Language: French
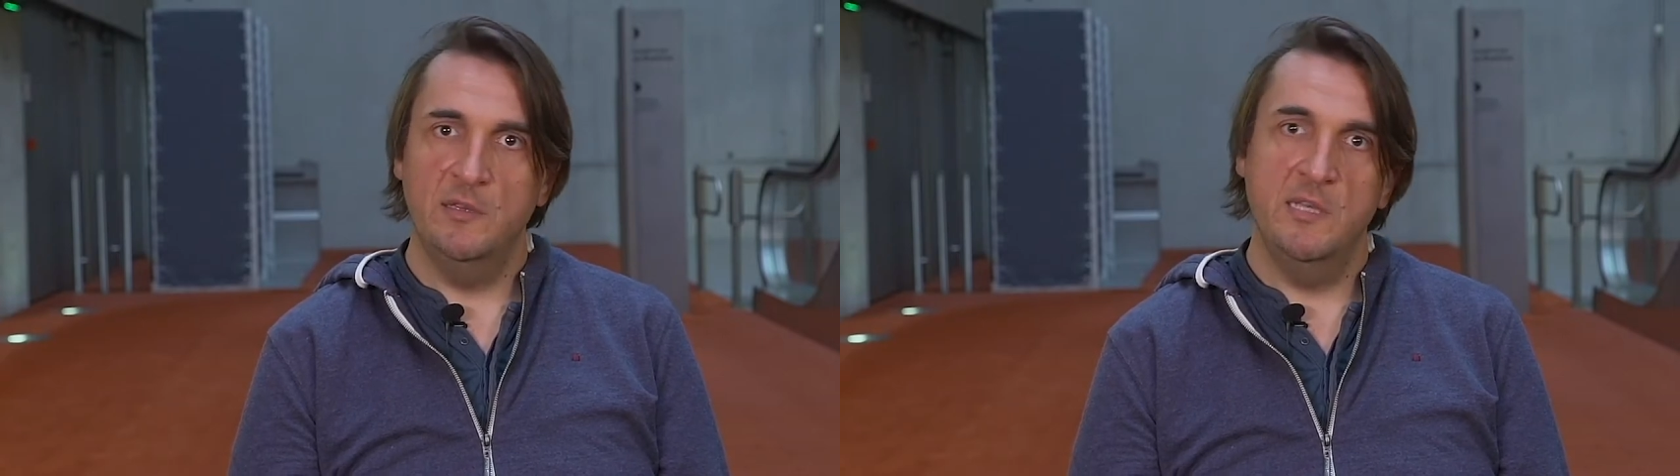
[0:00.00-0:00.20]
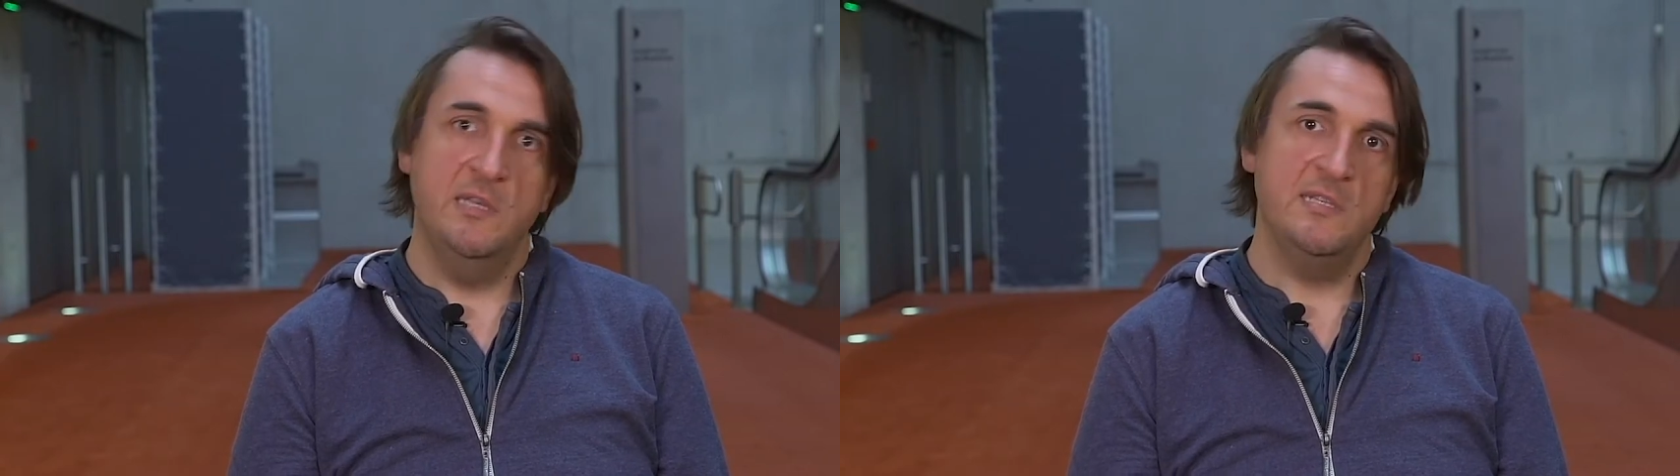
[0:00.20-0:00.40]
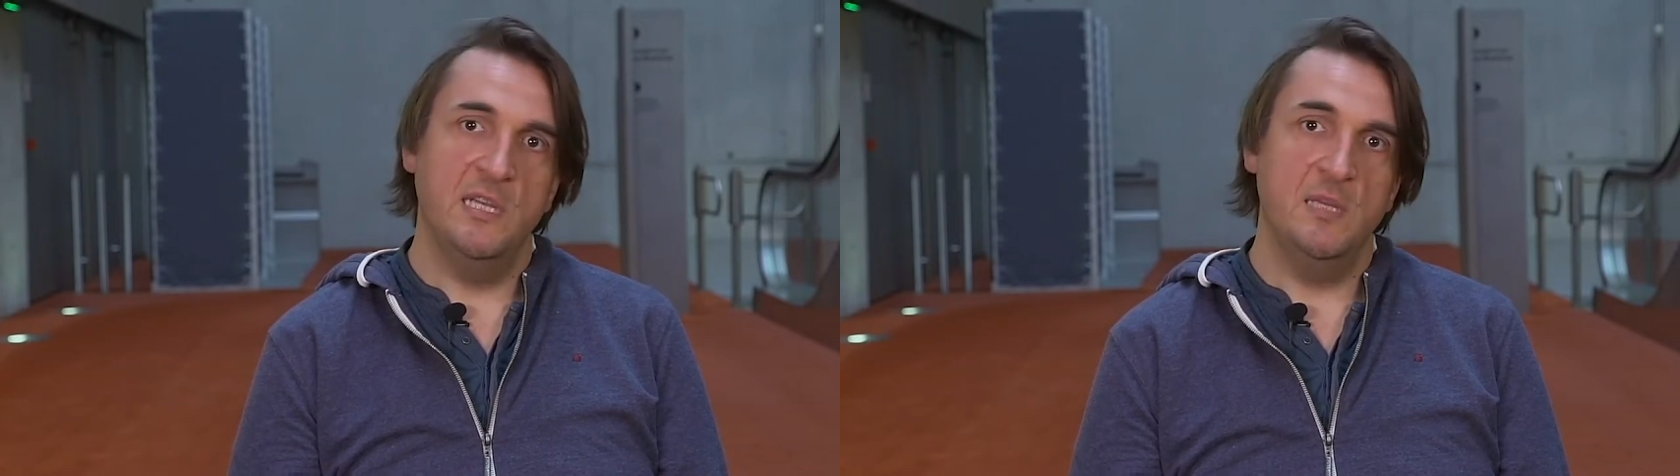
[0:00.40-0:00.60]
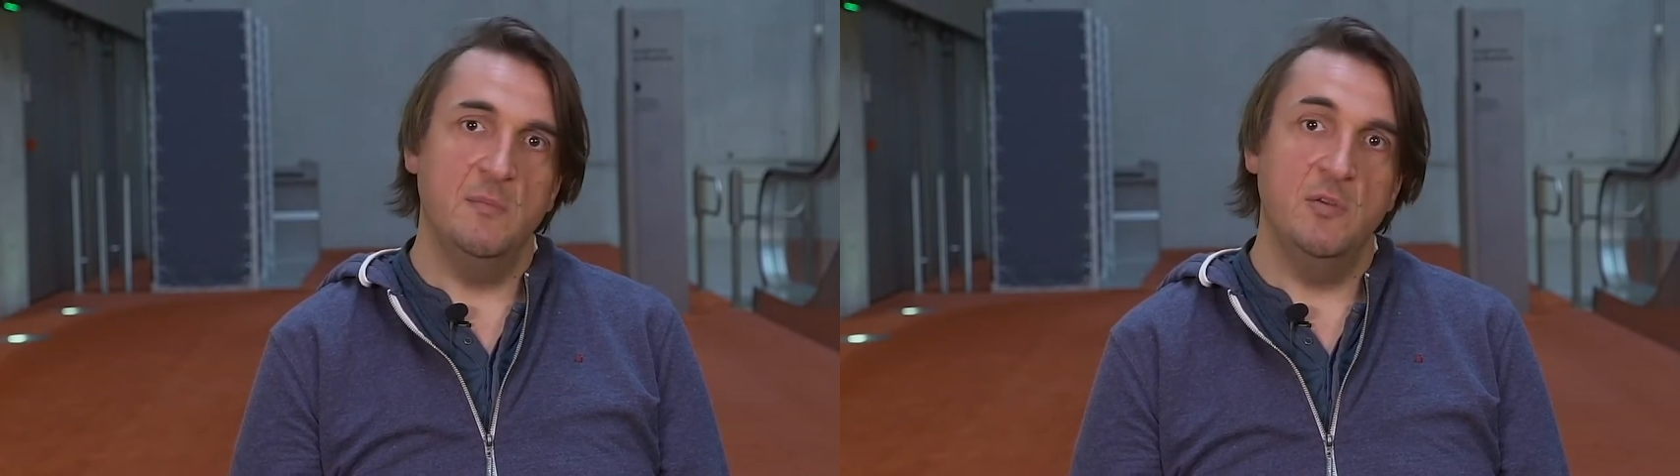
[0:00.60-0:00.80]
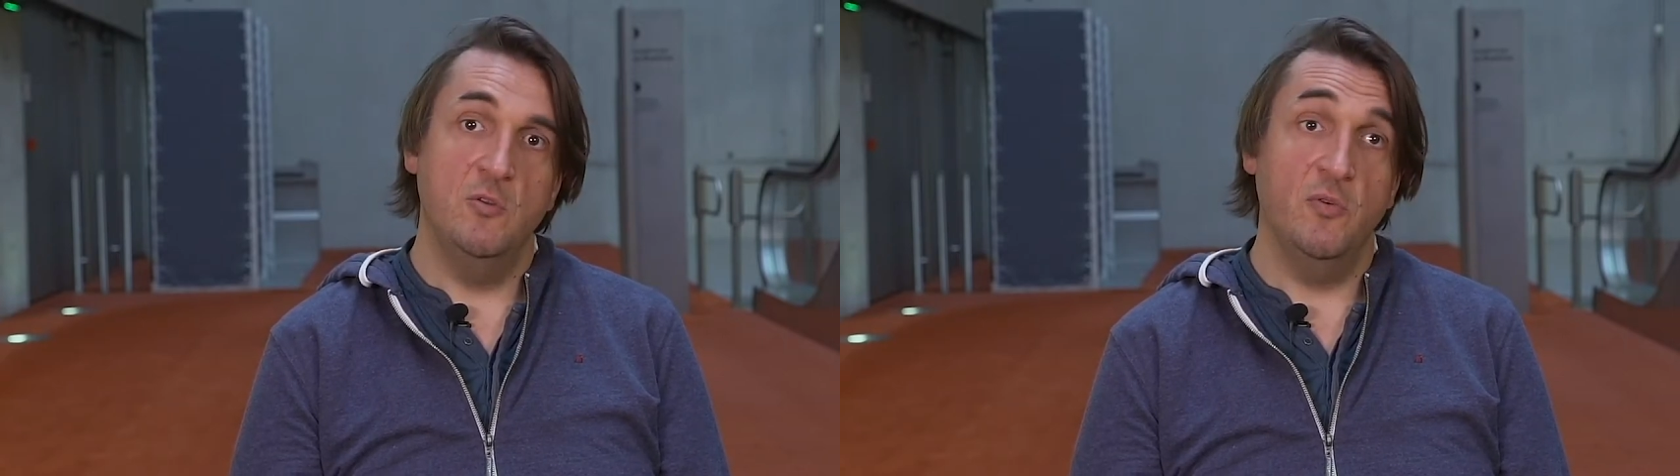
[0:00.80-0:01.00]
des dessins
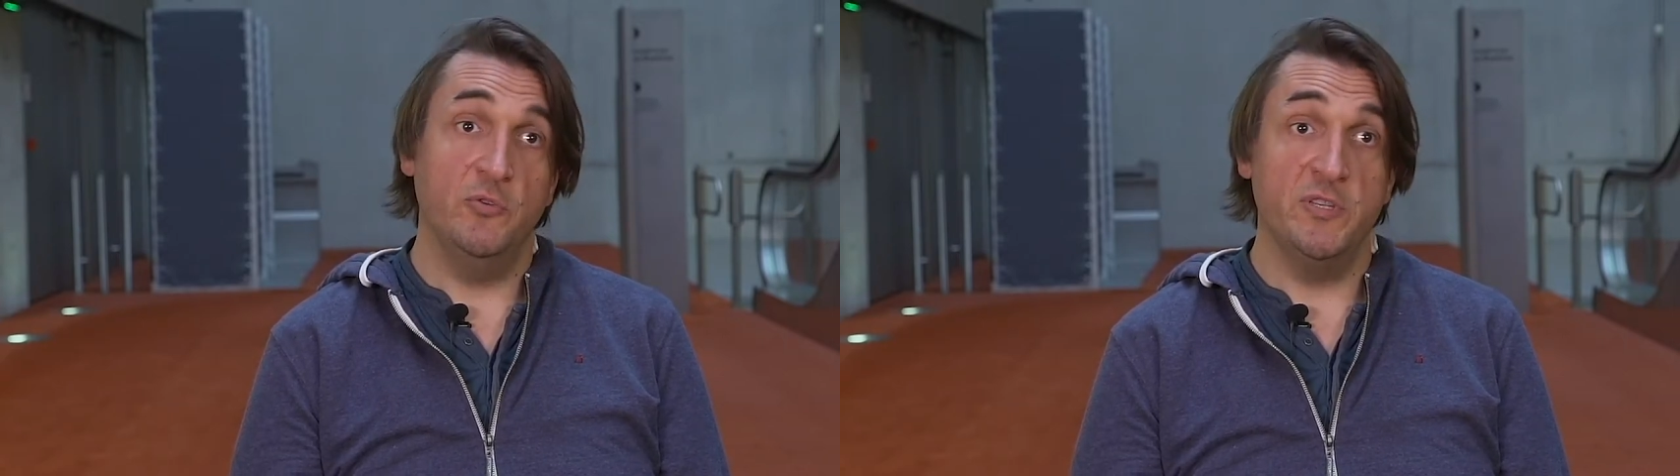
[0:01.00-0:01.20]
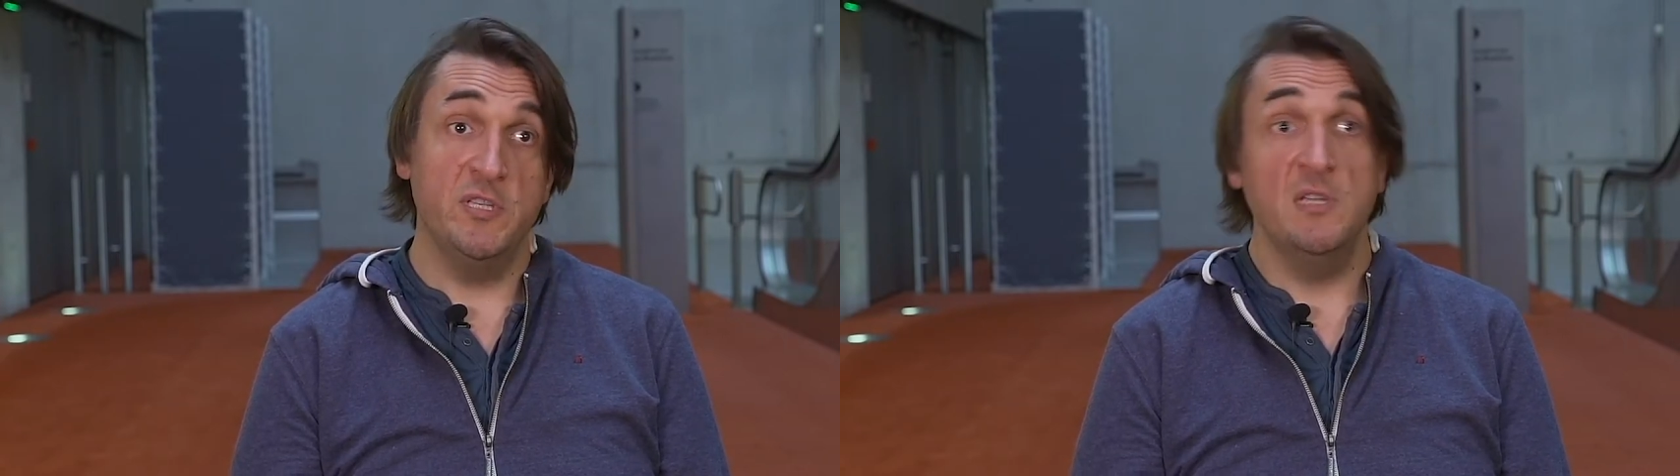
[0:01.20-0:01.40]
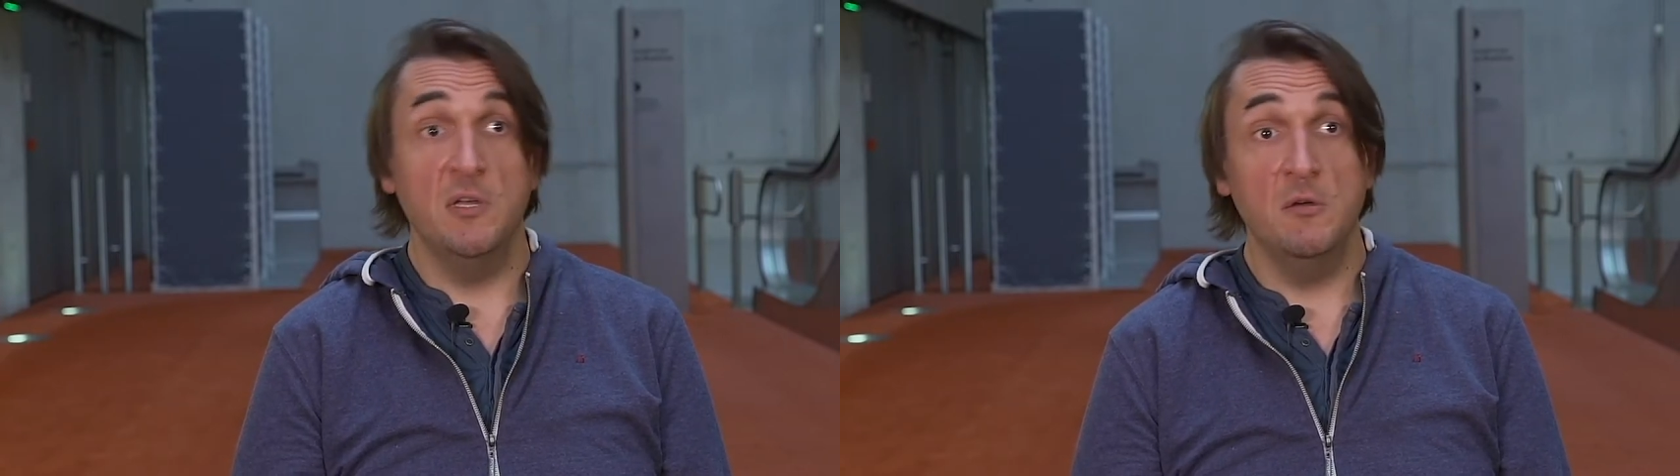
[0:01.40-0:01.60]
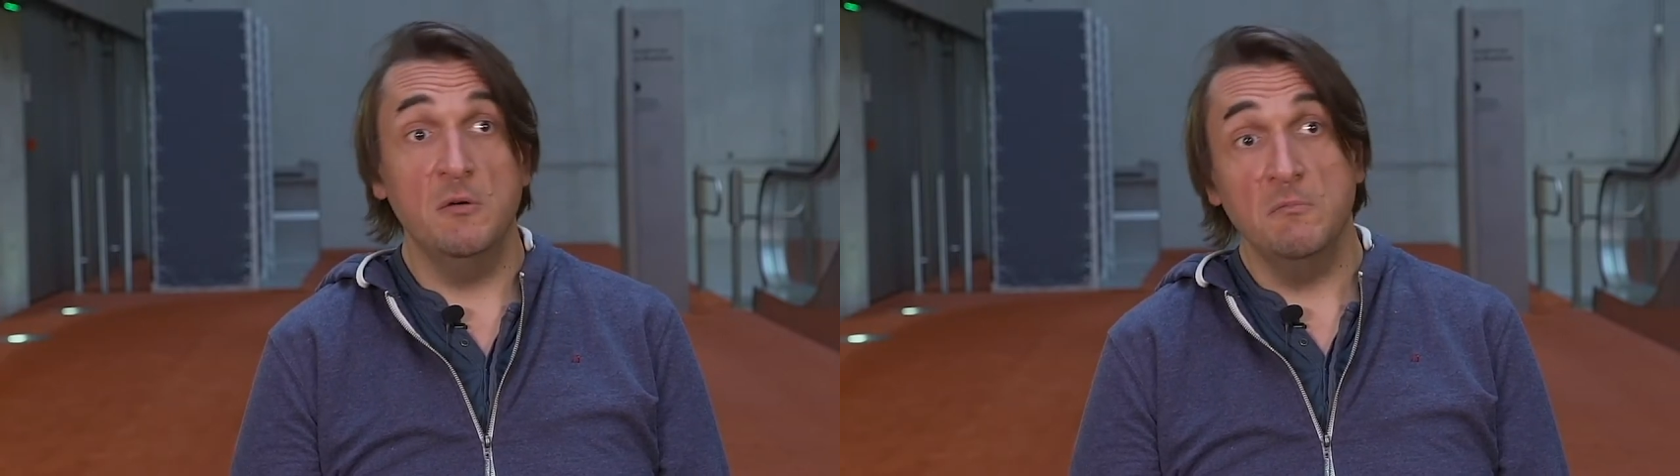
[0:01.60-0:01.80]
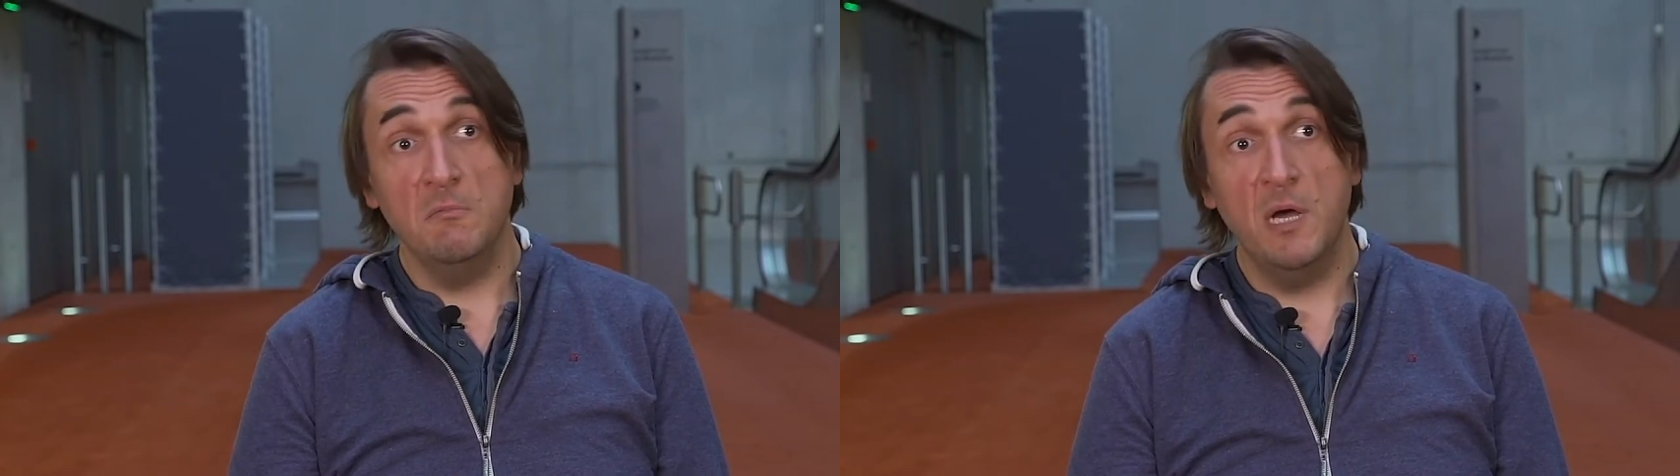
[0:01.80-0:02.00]
animés de fantasy d'ailleurs,